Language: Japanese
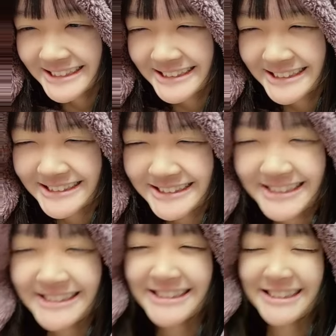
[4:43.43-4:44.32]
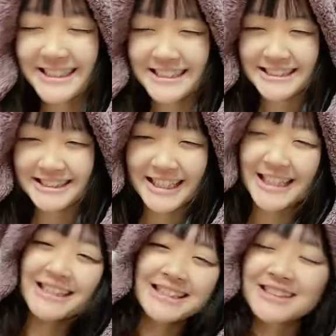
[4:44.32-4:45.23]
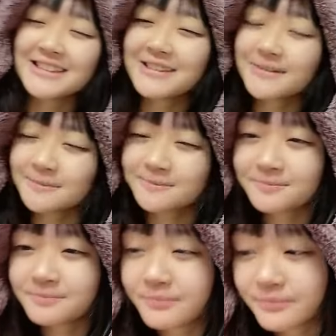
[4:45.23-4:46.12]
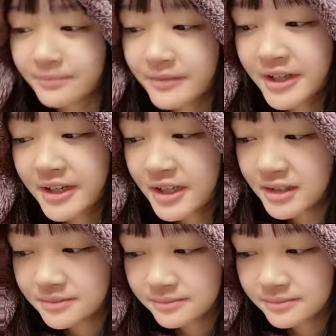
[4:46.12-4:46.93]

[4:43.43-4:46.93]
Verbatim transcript: と嬉しいですねなんか